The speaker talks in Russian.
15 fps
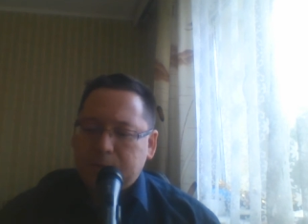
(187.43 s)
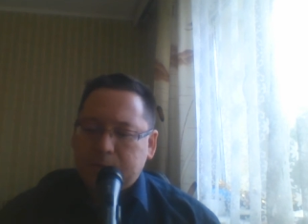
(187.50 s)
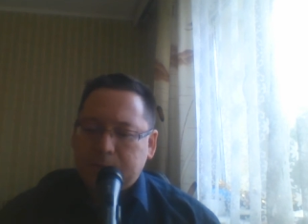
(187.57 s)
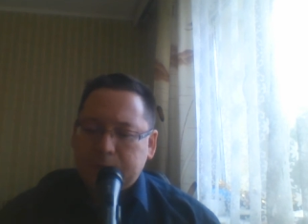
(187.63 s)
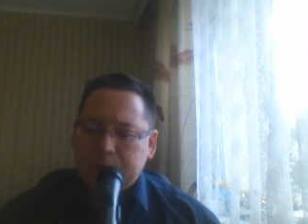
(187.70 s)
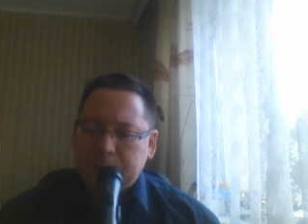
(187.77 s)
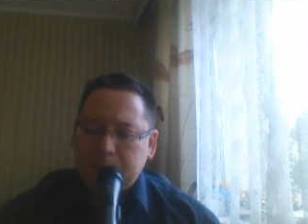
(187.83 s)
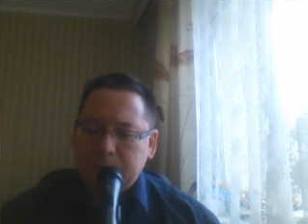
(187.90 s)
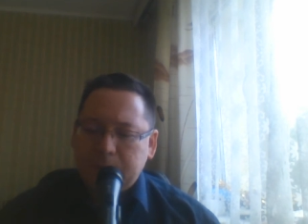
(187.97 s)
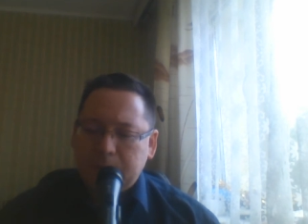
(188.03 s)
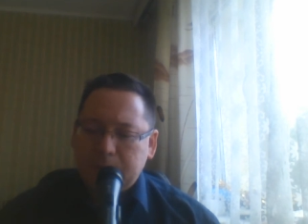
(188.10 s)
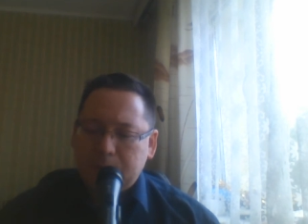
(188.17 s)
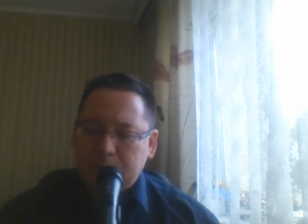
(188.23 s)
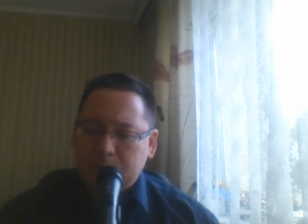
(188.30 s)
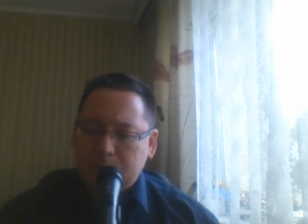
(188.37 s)
ваше
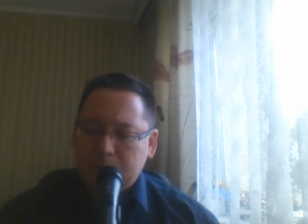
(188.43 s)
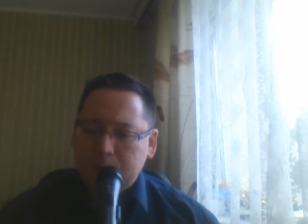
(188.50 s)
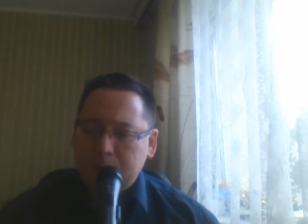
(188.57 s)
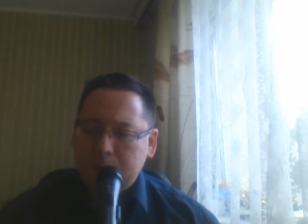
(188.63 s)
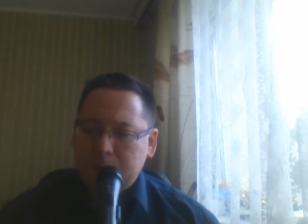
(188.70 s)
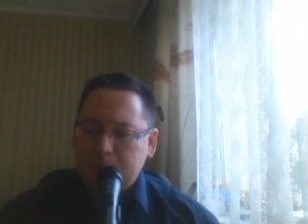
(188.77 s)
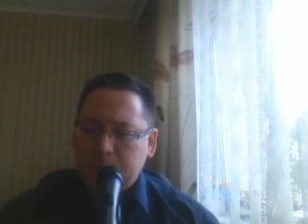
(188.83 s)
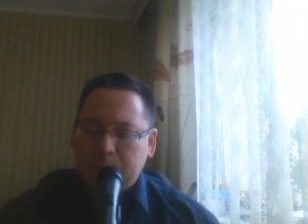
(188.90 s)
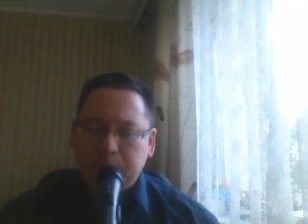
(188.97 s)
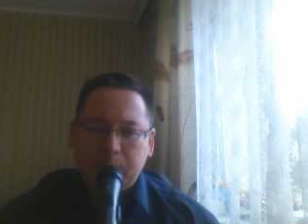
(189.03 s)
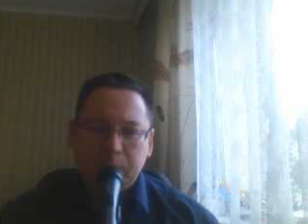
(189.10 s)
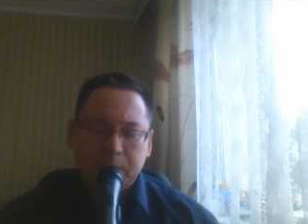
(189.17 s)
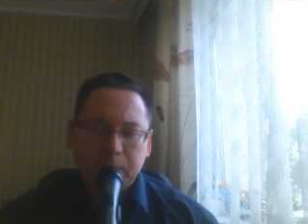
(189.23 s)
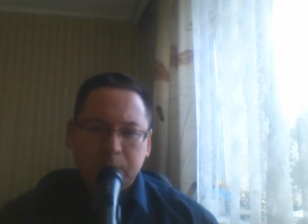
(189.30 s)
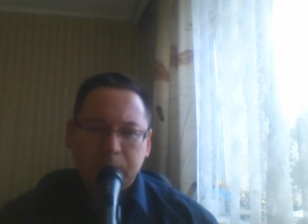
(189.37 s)
мнение, суждение по
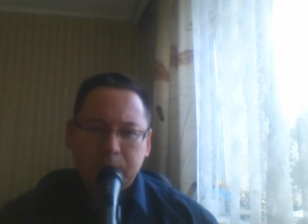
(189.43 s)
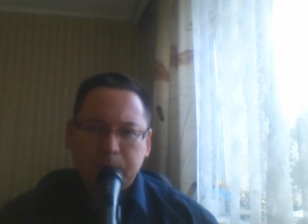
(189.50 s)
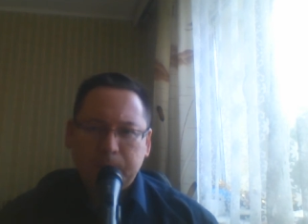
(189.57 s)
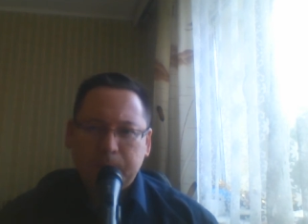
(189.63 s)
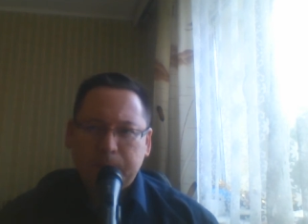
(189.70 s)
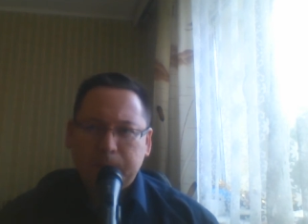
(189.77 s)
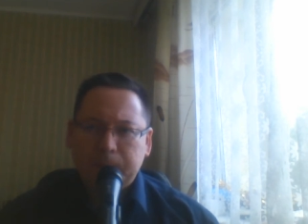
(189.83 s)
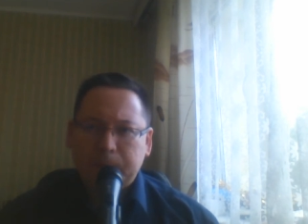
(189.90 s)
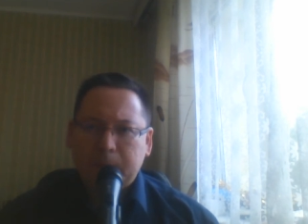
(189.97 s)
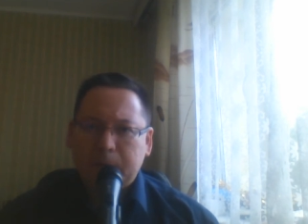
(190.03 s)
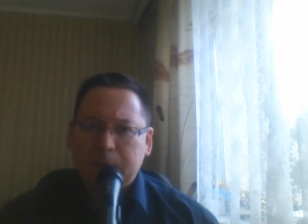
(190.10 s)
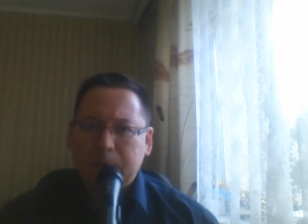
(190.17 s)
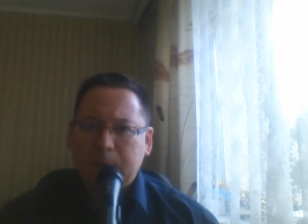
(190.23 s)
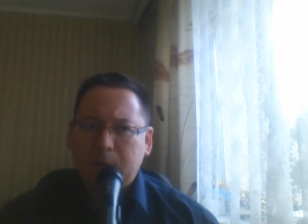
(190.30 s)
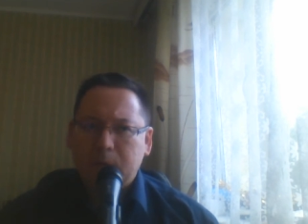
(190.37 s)
поводу Э,
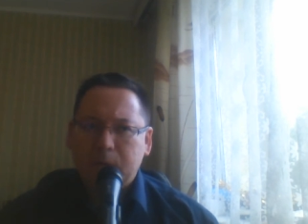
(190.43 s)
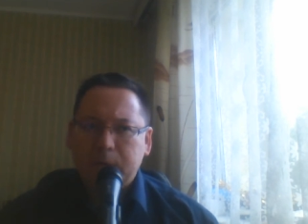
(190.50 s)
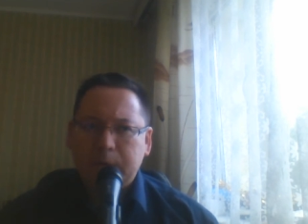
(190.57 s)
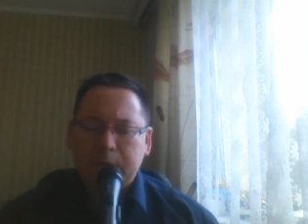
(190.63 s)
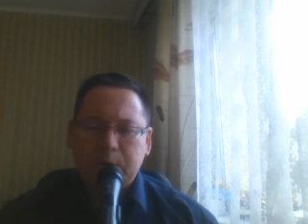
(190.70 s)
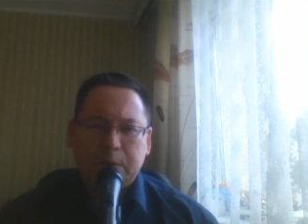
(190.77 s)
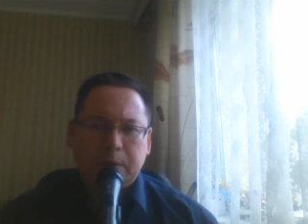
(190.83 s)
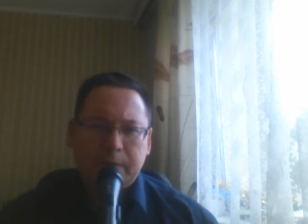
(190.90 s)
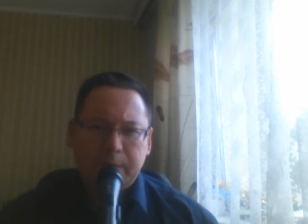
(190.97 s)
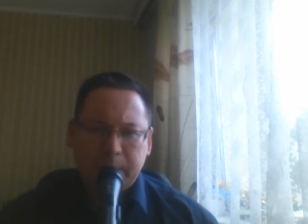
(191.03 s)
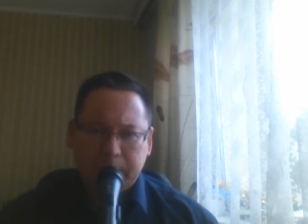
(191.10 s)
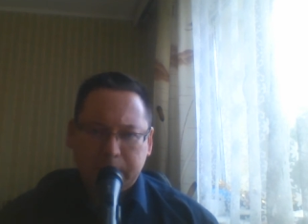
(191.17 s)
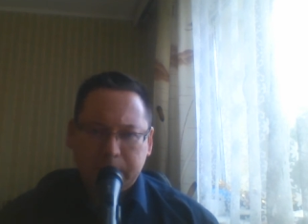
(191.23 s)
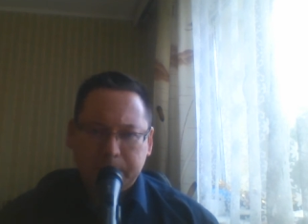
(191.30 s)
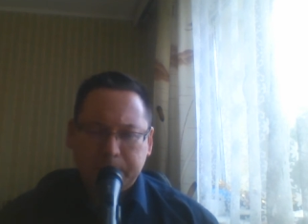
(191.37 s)
какого-то
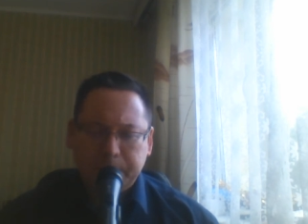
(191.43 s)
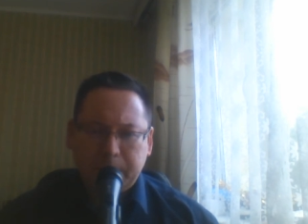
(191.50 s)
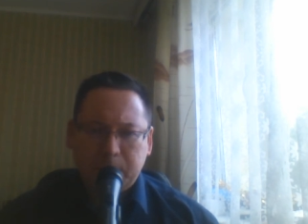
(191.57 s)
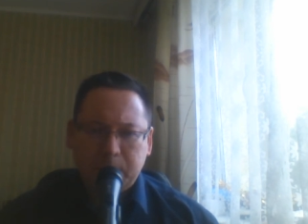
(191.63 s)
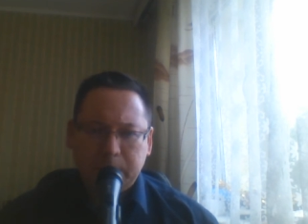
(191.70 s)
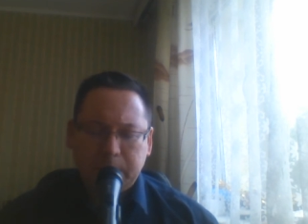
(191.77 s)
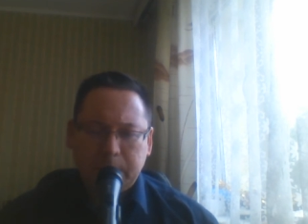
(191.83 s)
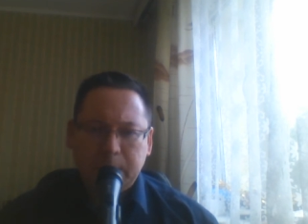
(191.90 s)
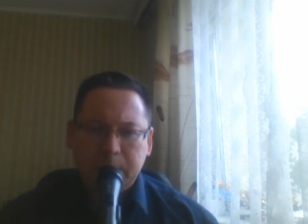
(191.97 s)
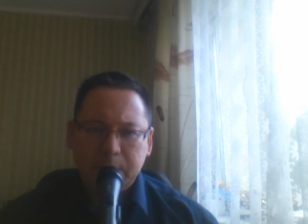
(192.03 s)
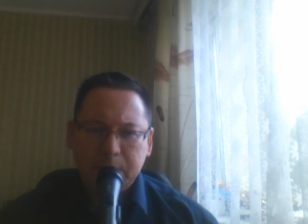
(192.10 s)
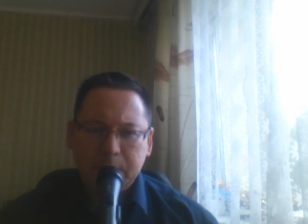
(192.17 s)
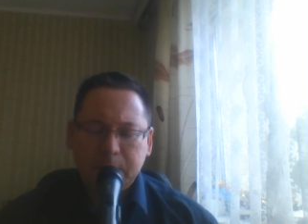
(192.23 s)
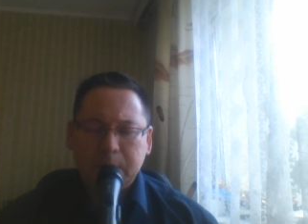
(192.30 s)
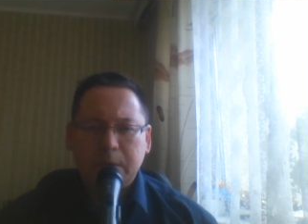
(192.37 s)
человека, какой-то личности.